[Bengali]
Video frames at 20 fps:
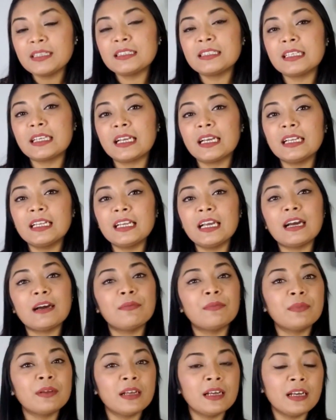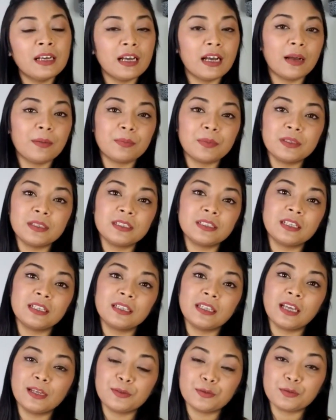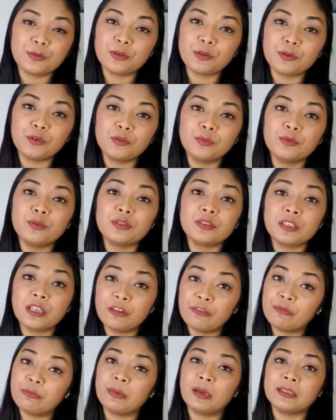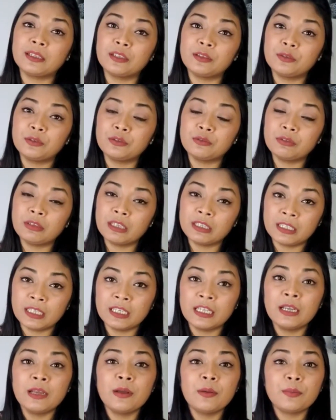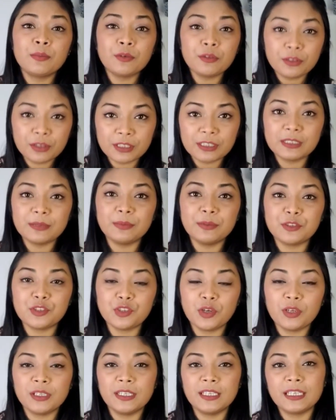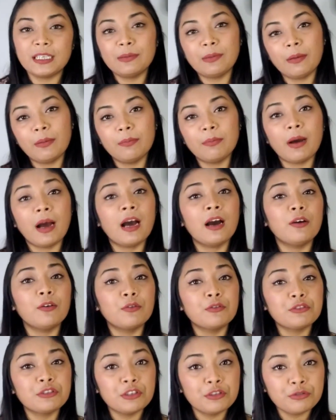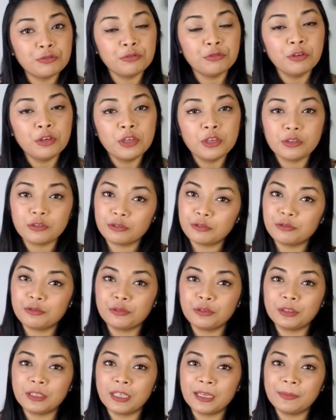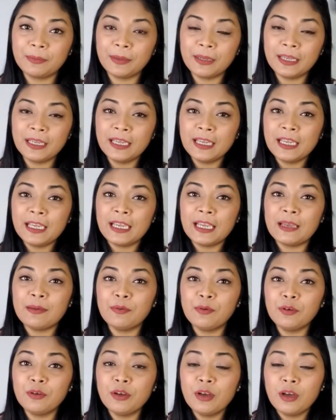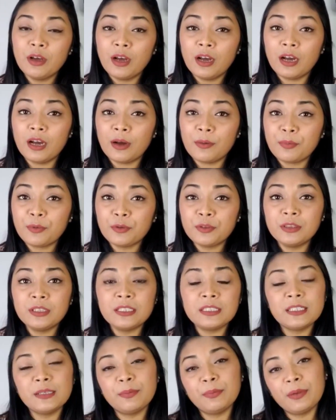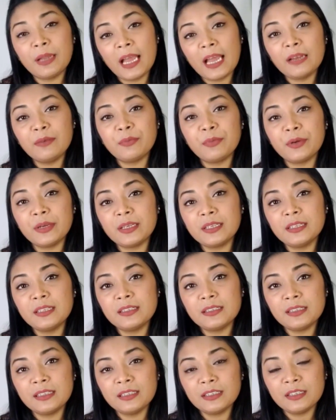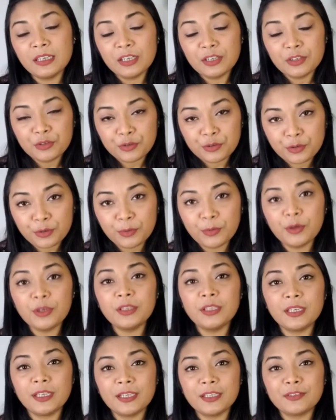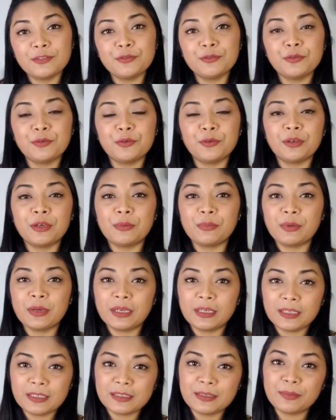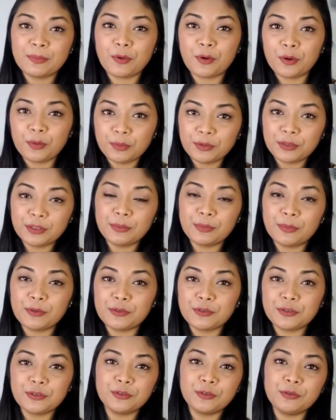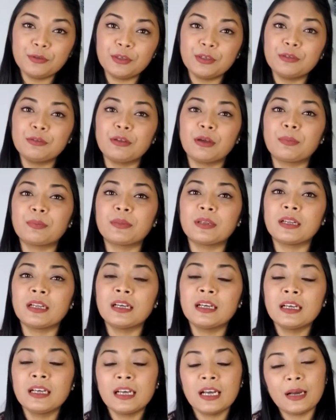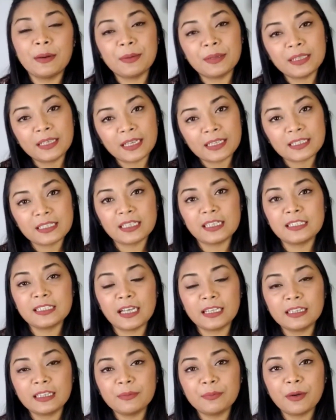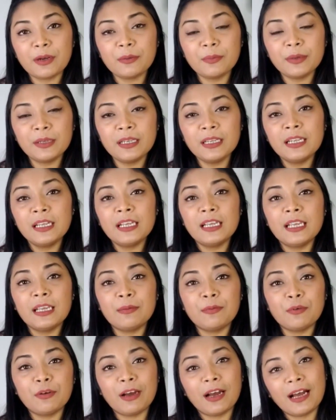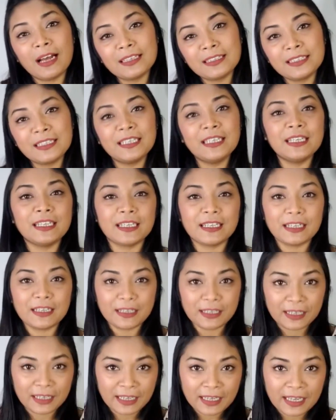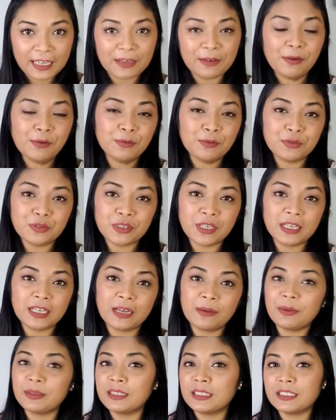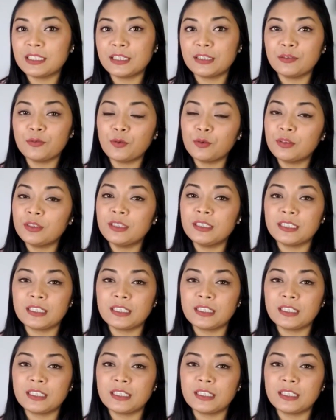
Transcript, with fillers: যেখানে আমরা আপনাদের সাথে আলোচনা করব সেফ মাদারহুড রিলেটেড প্রত্যেকটি বিষয় নিয়ে কিভাবে মা ও শিশু সুস্থ থাকবে এবং প্রত্যেকটি প্ল্যান প্রেগনেন্সির সময় থেকে শুরু করে প্রেগনেন্সি পরবর্তী পর্যন্ত কিন্তু আপনারা আমাদের কাছ থেকে জানতে পারবেন এবং আজকের এই অনুষ্ঠানে আমাদের সাথে অতিথি